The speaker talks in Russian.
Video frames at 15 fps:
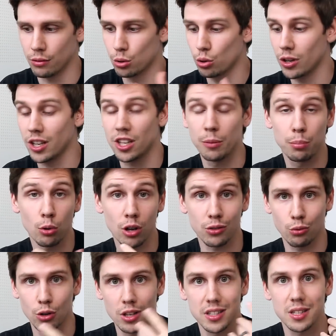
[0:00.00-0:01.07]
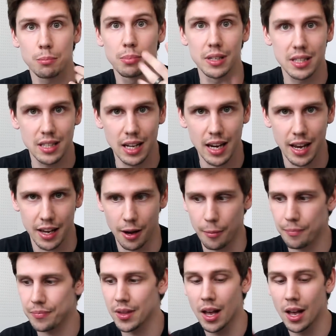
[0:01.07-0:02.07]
В итоге тепло отводится быстрее.